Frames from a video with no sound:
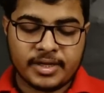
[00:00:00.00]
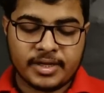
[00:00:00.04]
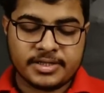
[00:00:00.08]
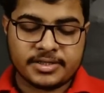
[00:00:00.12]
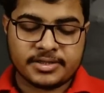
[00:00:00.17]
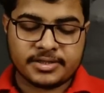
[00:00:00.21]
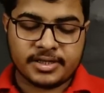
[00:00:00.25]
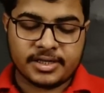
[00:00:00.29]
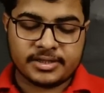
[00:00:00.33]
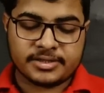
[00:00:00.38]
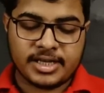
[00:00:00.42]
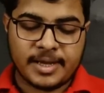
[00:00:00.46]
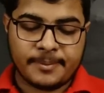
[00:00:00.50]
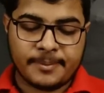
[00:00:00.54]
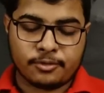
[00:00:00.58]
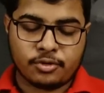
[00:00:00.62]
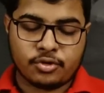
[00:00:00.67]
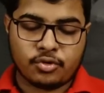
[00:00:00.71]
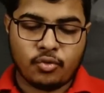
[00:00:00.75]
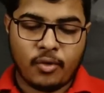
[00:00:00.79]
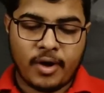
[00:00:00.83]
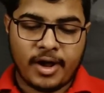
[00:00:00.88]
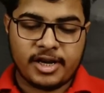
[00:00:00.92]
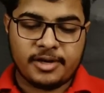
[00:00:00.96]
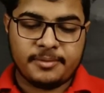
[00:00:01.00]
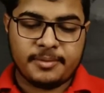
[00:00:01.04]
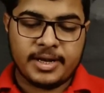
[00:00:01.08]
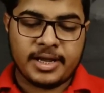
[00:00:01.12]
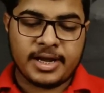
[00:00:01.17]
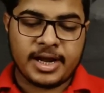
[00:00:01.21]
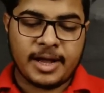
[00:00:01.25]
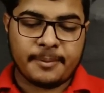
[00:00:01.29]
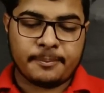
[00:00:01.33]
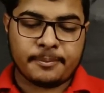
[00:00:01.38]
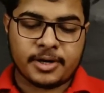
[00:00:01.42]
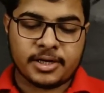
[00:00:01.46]
इस तरह से आपको कॉइन
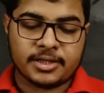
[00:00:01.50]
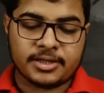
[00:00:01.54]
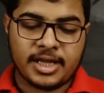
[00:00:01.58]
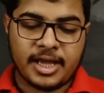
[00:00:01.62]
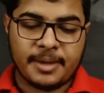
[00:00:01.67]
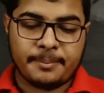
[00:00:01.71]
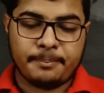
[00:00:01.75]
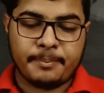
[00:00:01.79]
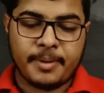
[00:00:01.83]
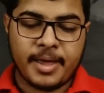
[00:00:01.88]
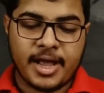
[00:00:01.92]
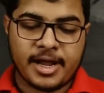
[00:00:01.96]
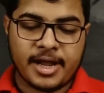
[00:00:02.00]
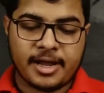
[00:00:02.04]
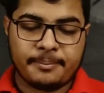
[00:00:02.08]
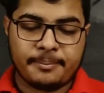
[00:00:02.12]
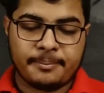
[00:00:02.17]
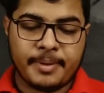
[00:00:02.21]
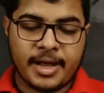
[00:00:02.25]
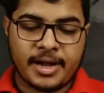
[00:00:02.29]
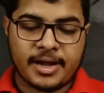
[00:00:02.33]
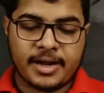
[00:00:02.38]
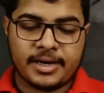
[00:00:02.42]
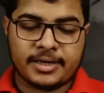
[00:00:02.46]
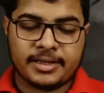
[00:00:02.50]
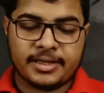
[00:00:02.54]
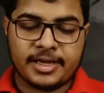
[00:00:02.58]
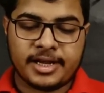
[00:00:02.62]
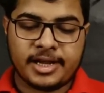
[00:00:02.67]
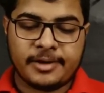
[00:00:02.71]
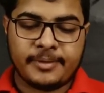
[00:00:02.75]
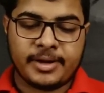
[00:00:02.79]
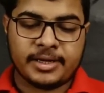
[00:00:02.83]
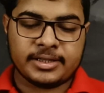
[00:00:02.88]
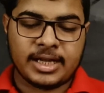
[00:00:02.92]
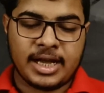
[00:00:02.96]
मिलेगा आप करना है बैक बैक करने
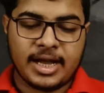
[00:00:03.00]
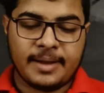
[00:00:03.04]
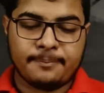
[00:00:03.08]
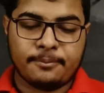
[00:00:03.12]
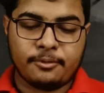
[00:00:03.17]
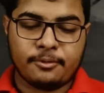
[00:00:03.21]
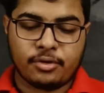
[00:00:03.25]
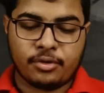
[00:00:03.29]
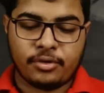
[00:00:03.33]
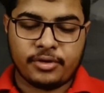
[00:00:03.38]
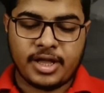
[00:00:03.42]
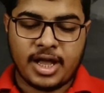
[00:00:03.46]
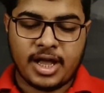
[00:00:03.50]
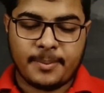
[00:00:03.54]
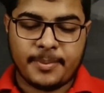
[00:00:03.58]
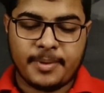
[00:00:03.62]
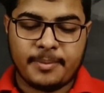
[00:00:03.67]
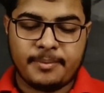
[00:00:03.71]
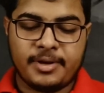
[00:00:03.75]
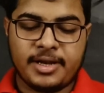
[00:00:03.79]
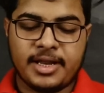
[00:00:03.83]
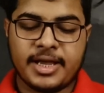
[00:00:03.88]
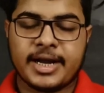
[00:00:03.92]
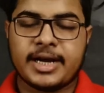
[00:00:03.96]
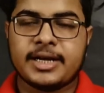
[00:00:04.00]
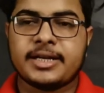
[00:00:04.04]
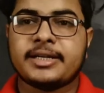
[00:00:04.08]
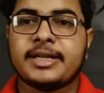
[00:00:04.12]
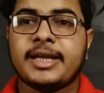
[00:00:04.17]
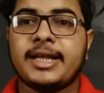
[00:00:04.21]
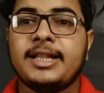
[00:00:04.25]
के बाद आप लोग को यहाँ पे मिलेगा